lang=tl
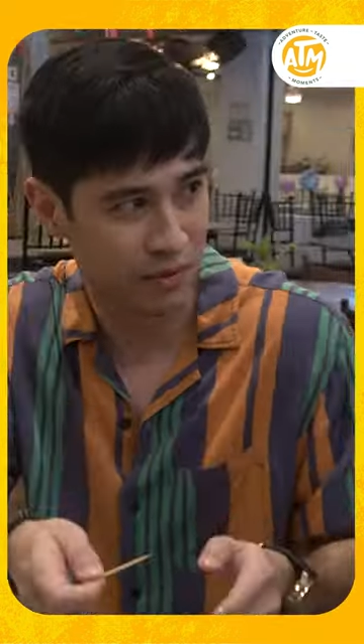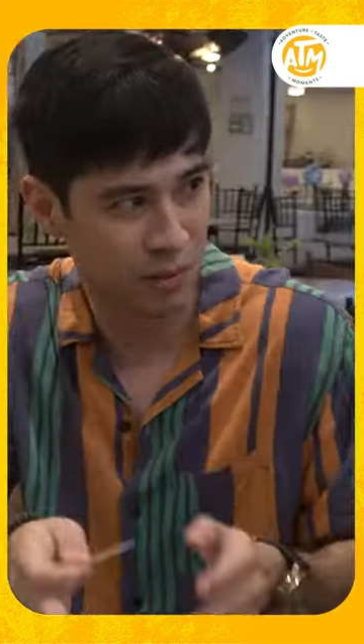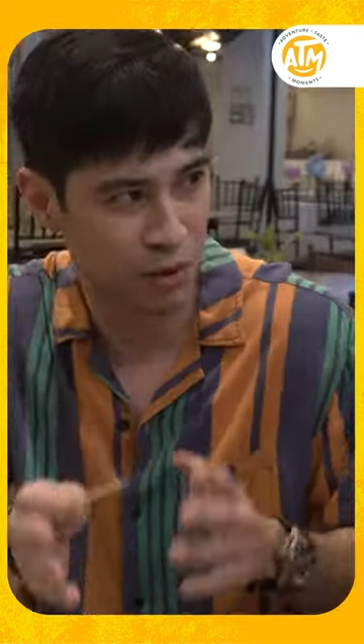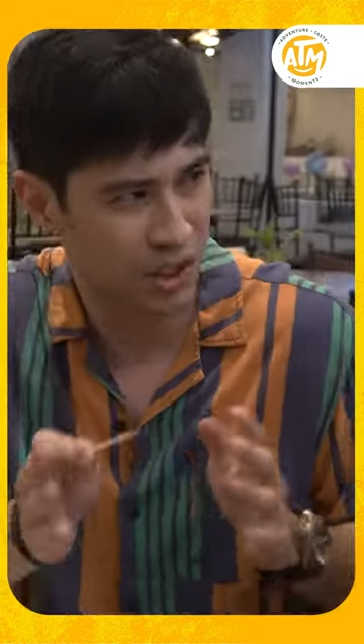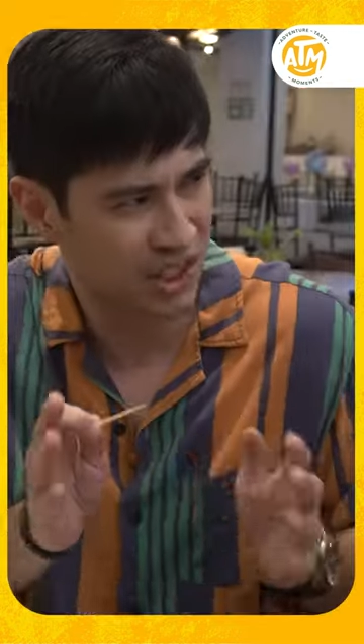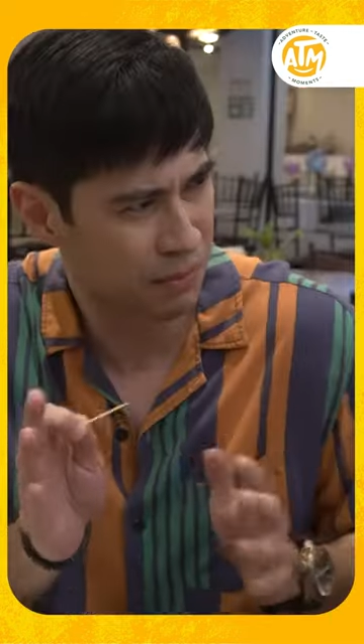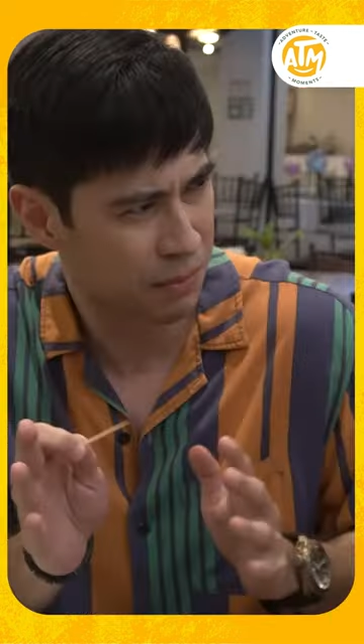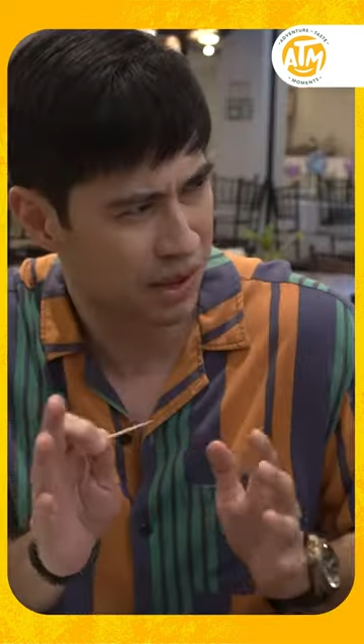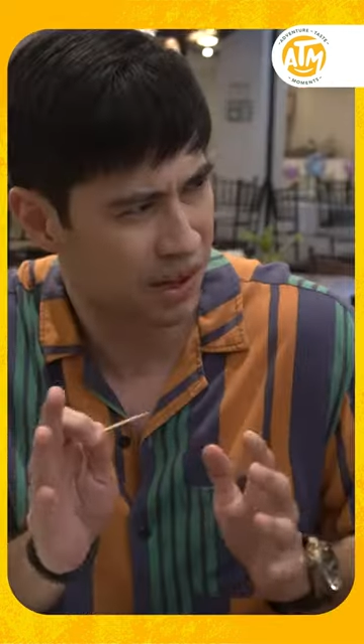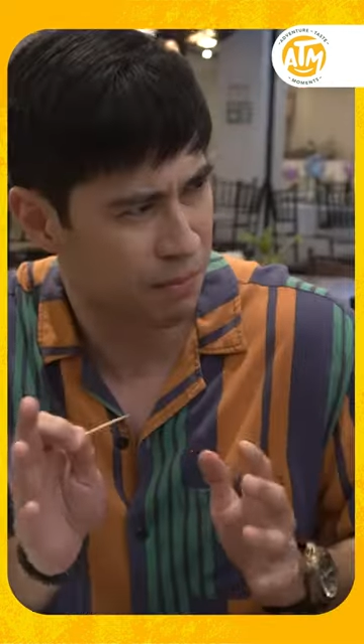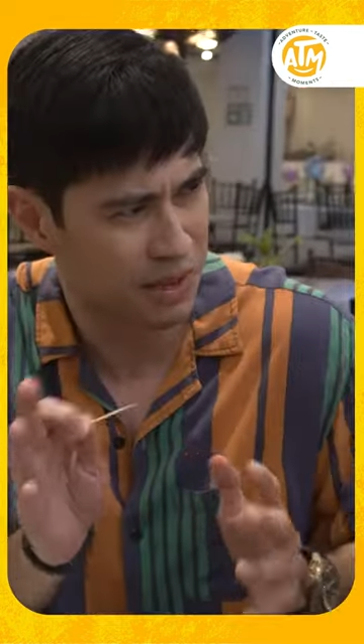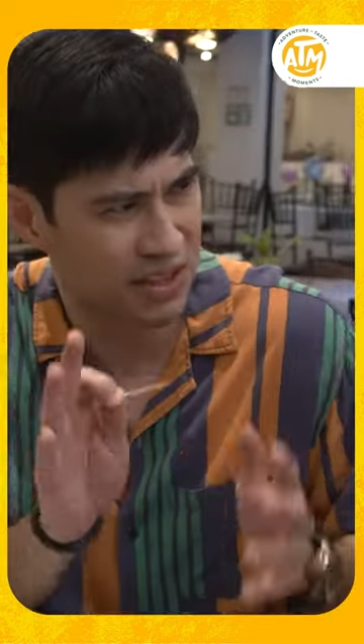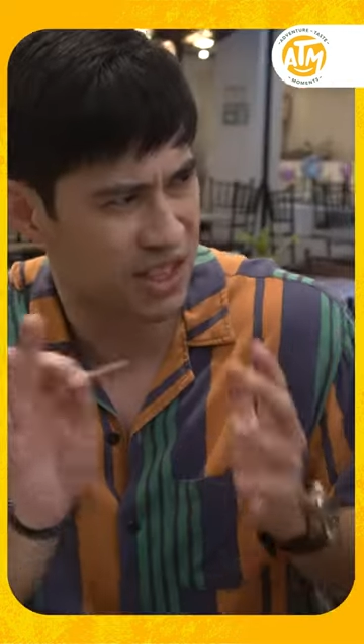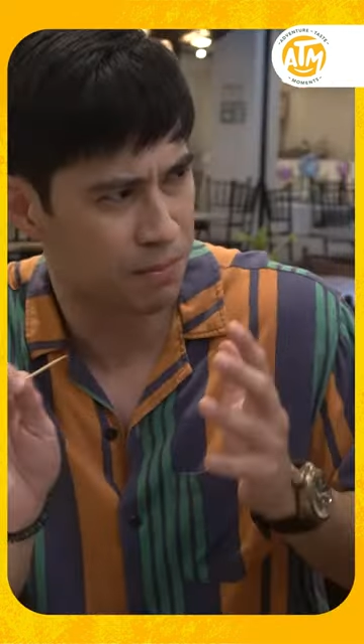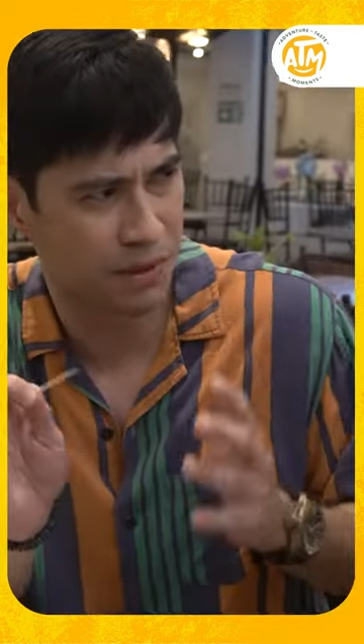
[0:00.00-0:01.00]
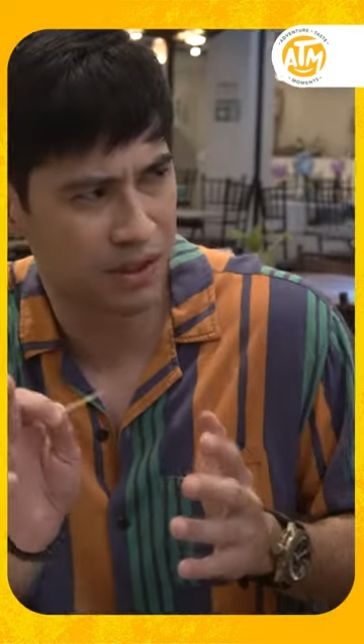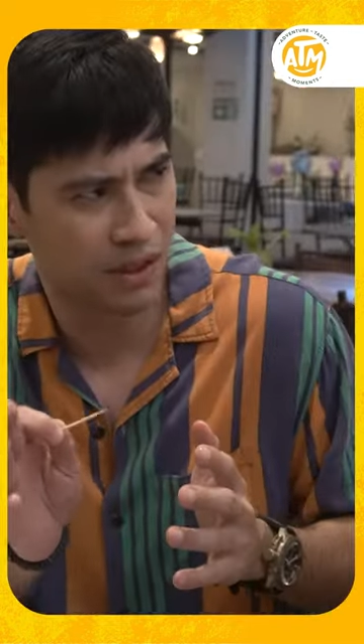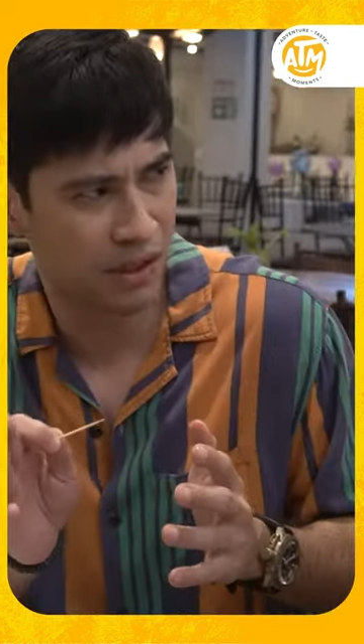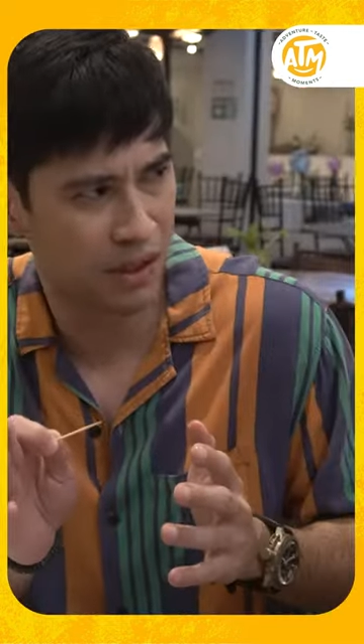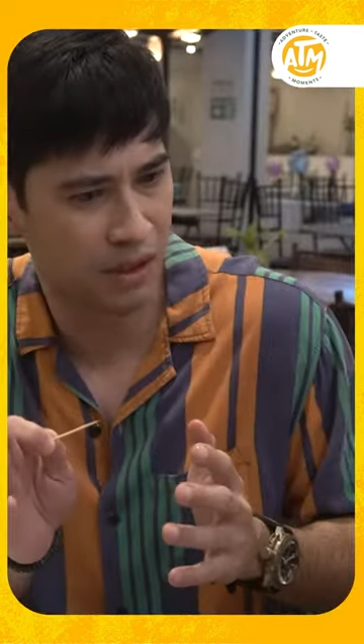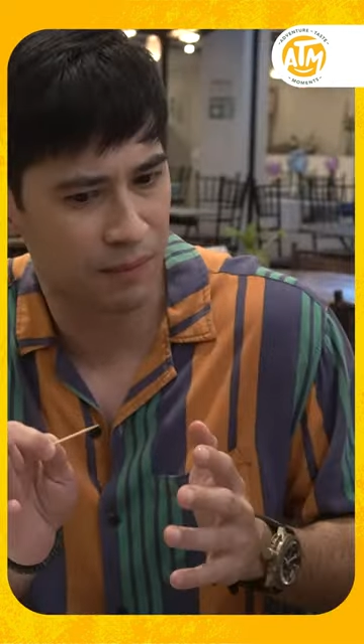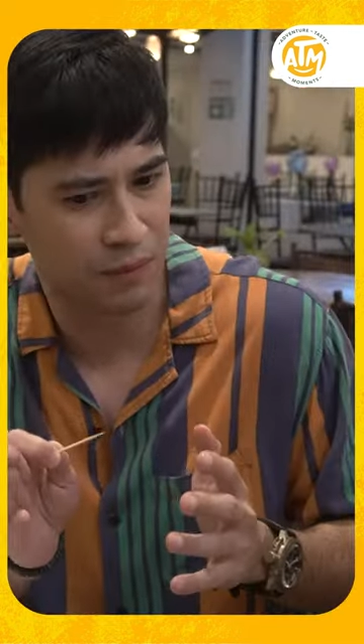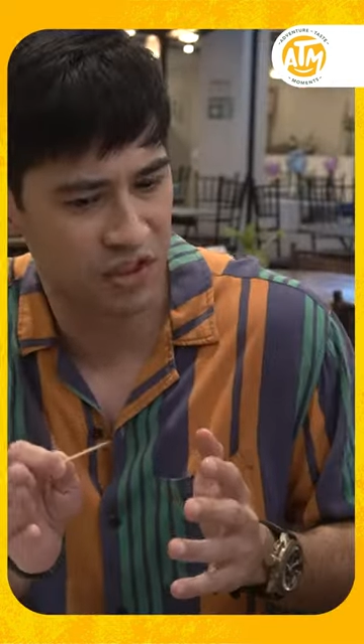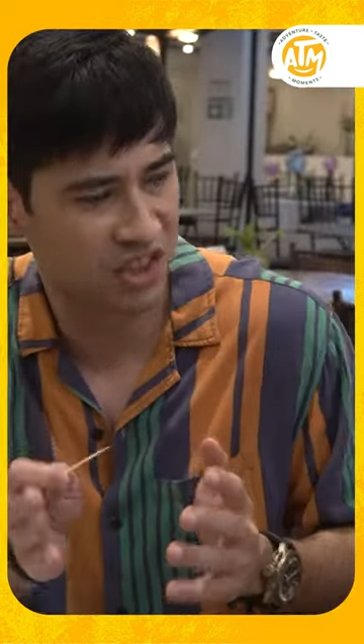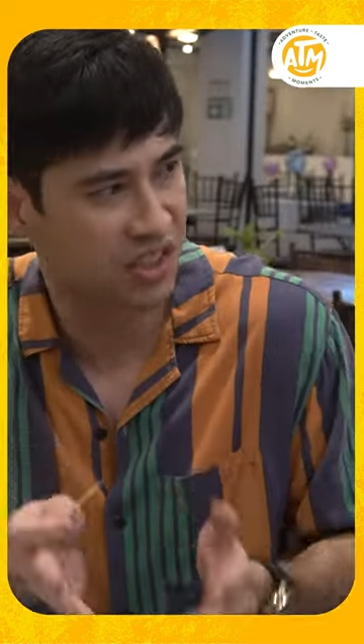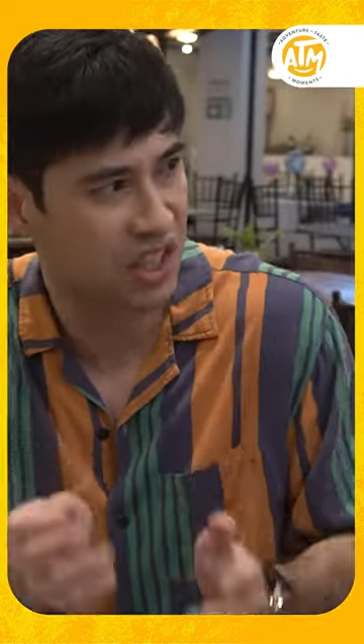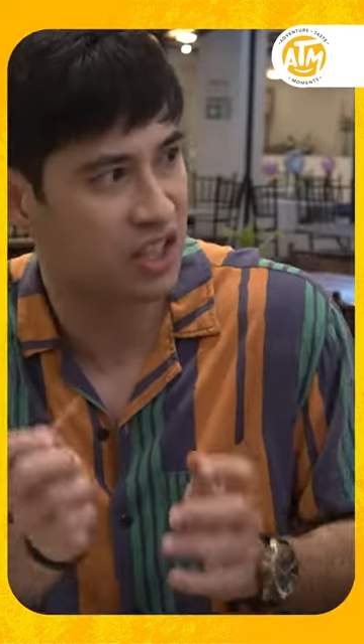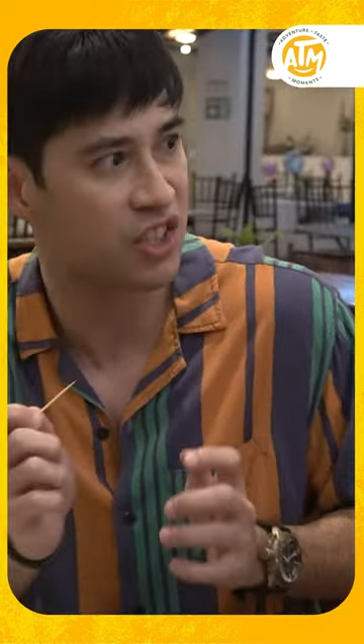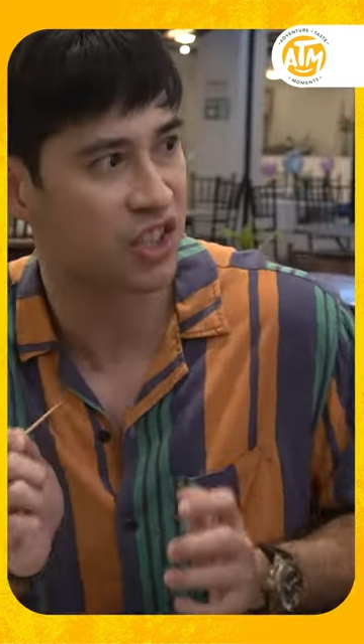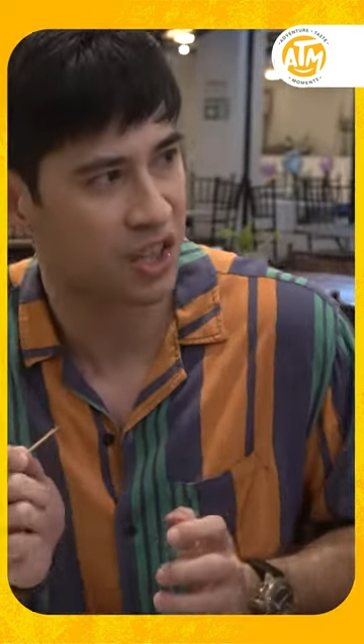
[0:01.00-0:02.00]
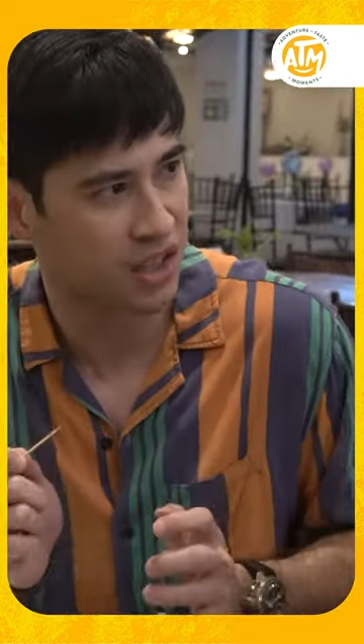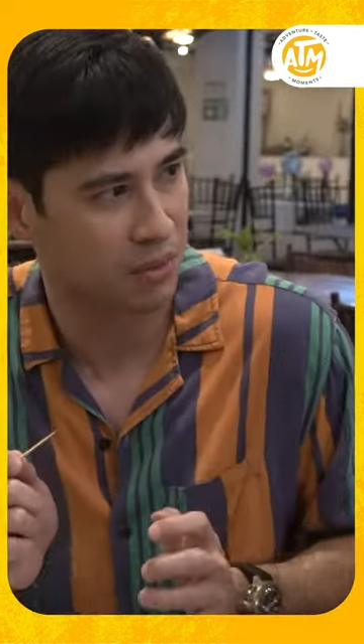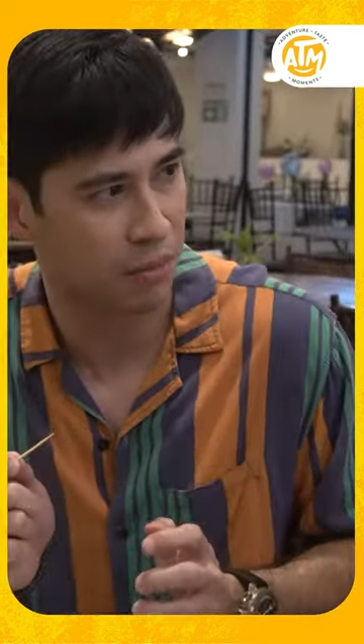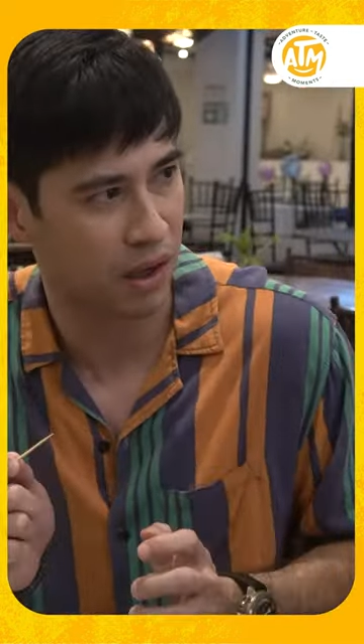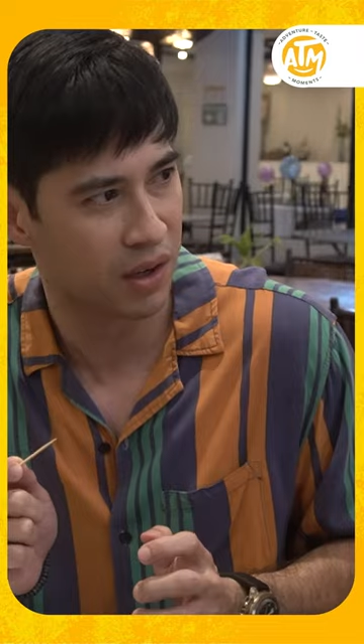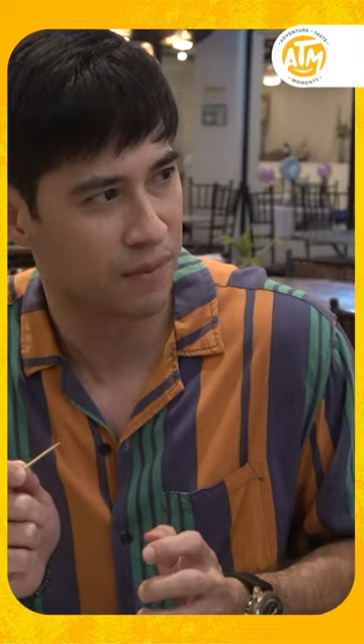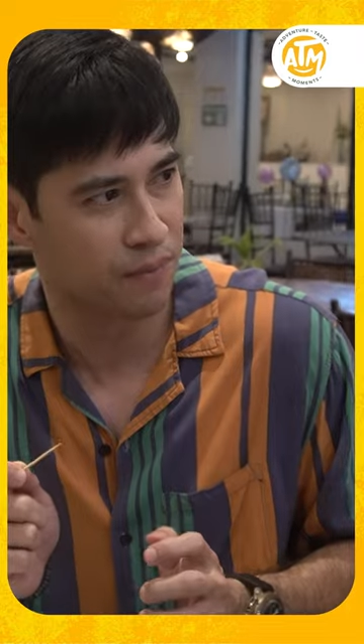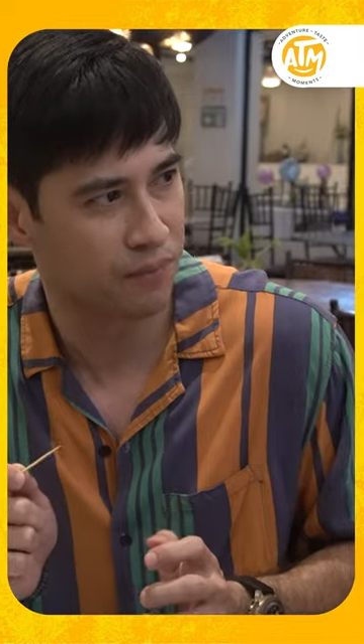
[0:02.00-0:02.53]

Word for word: di mo na siya parang isipin na snail siya, di ba?